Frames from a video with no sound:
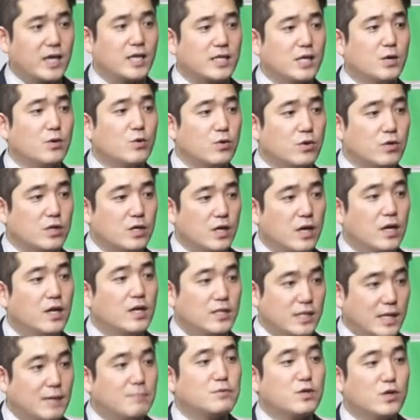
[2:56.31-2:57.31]
갔다 온 걸.
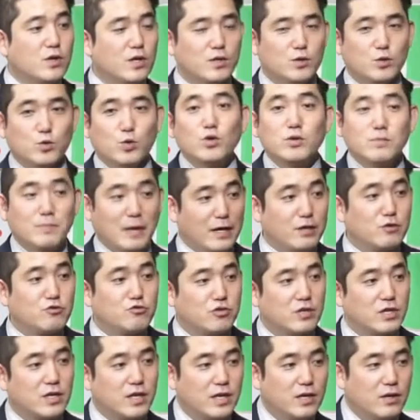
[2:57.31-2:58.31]
삼성에서 돈을 많이
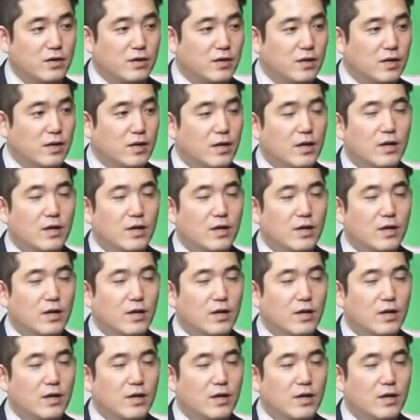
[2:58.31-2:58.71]
주잖아요.